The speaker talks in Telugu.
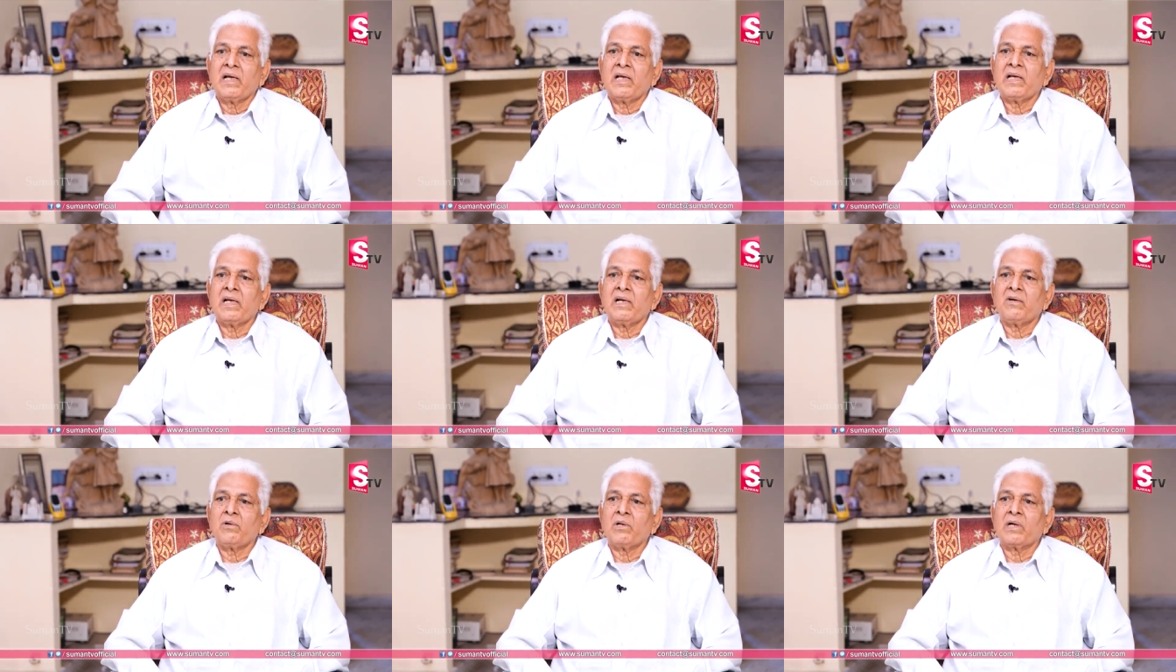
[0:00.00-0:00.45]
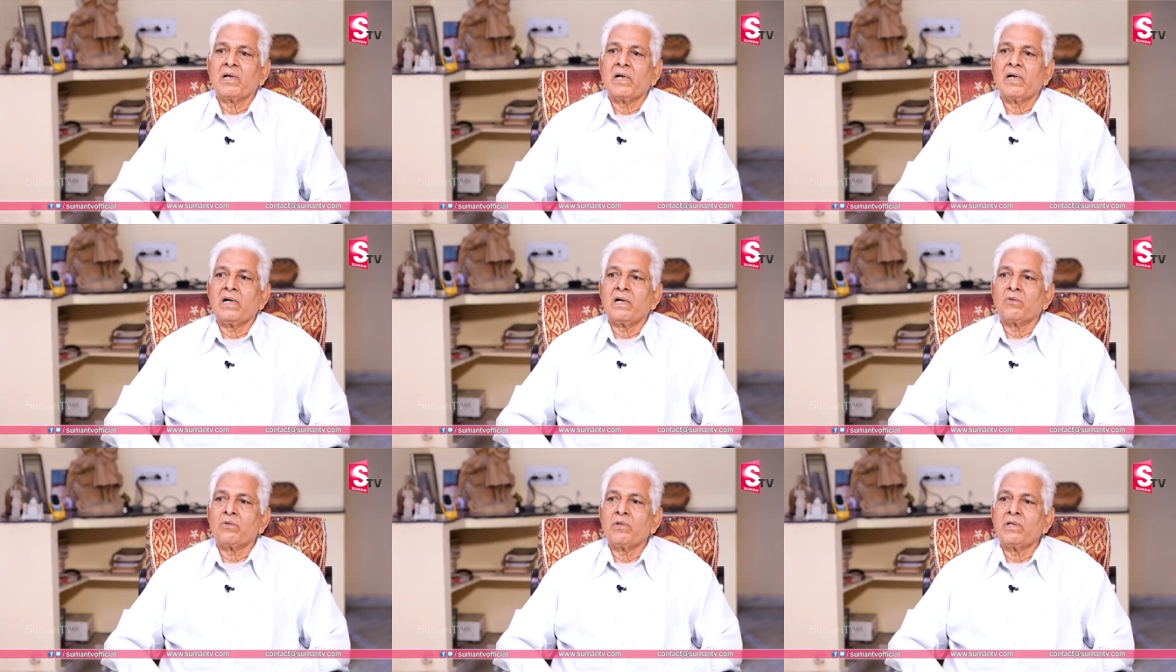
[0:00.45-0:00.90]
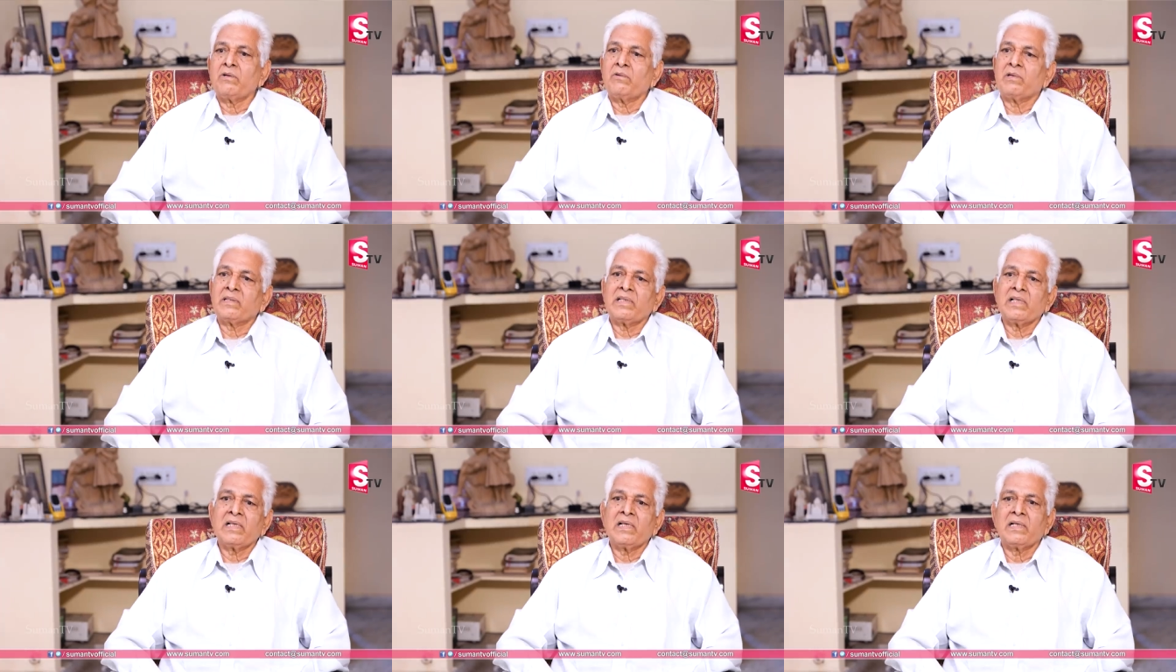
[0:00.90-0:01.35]
అలా ఒక కొన్ని
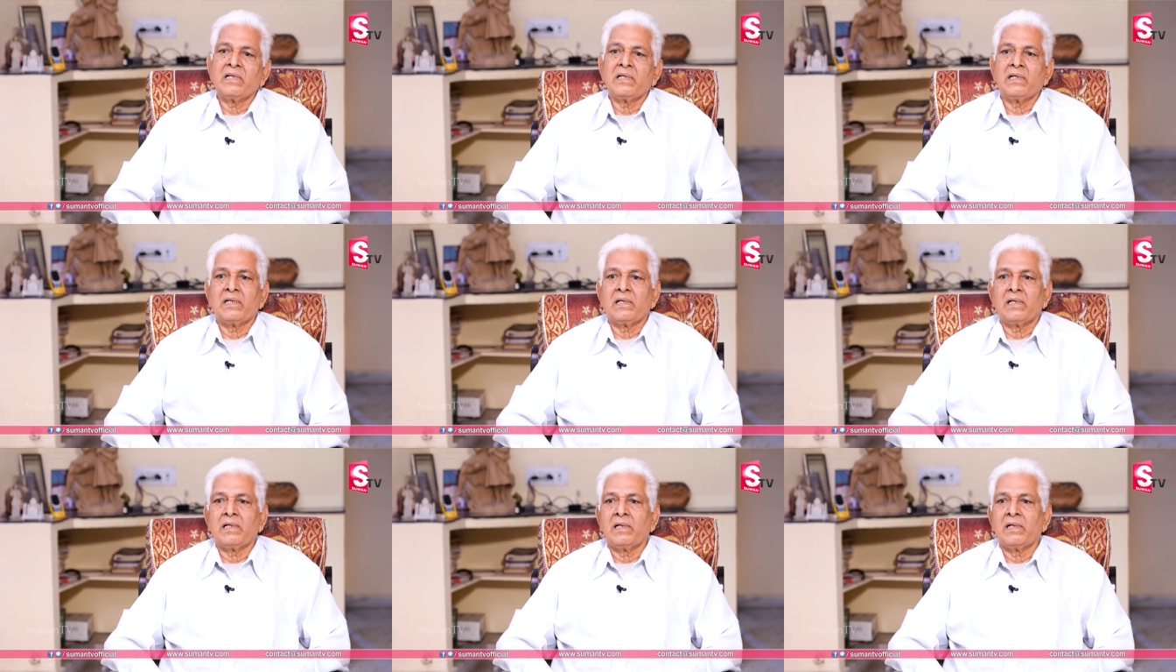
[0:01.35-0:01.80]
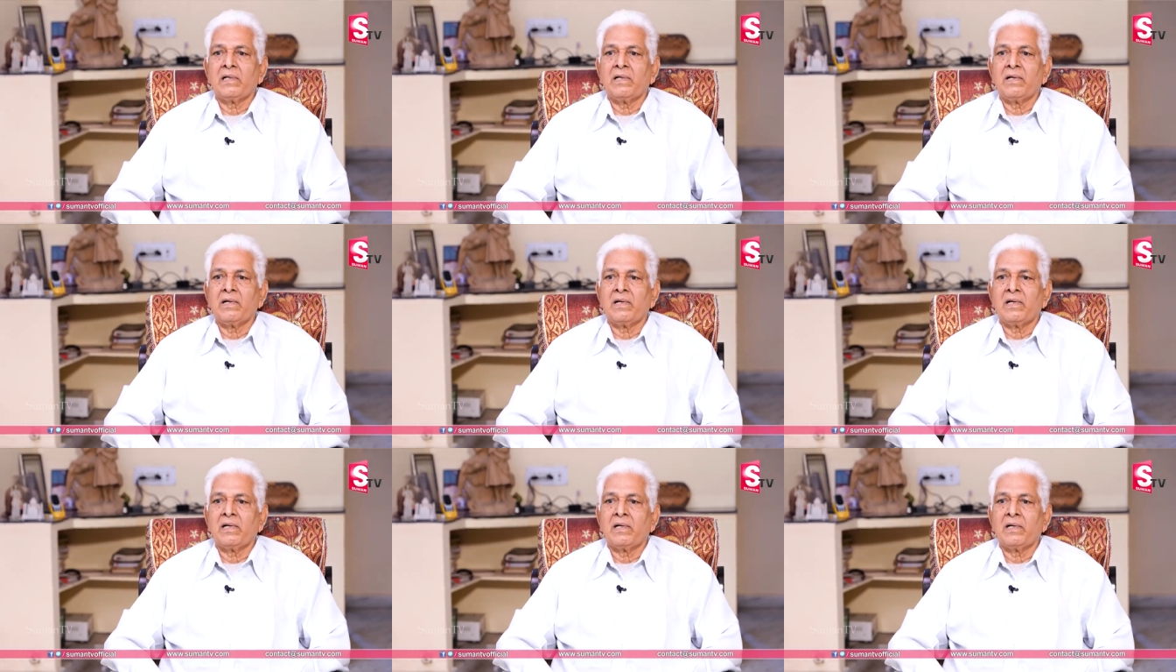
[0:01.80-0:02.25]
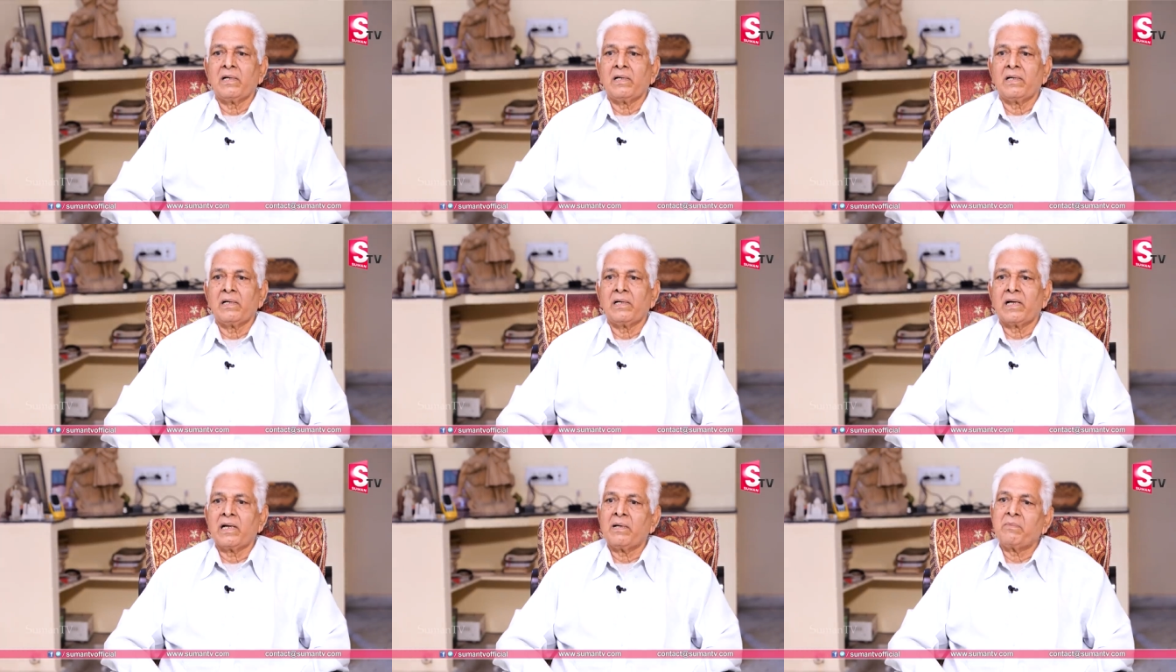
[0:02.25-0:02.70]
వందల
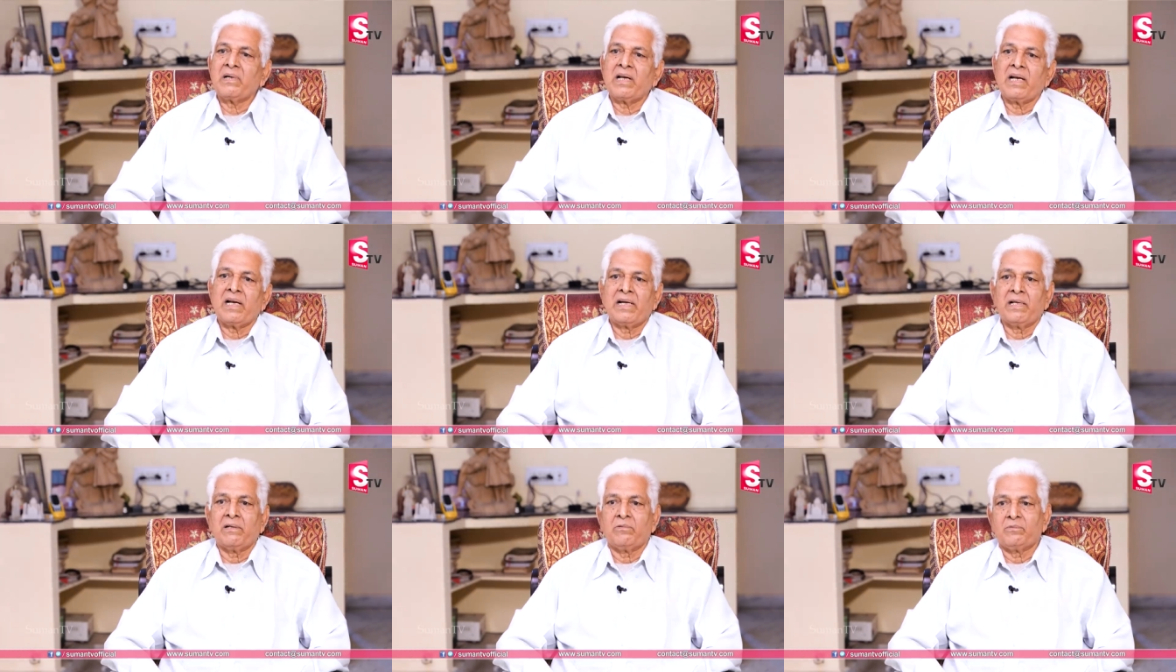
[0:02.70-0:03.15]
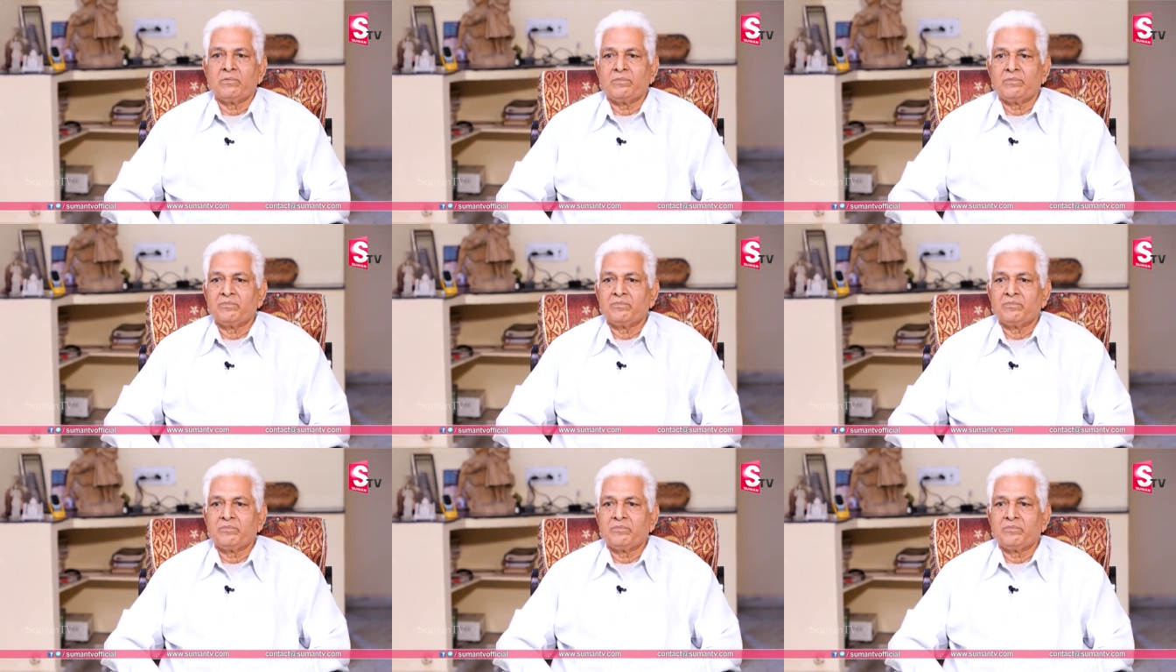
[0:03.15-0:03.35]
డ్రామాలు ఆడాం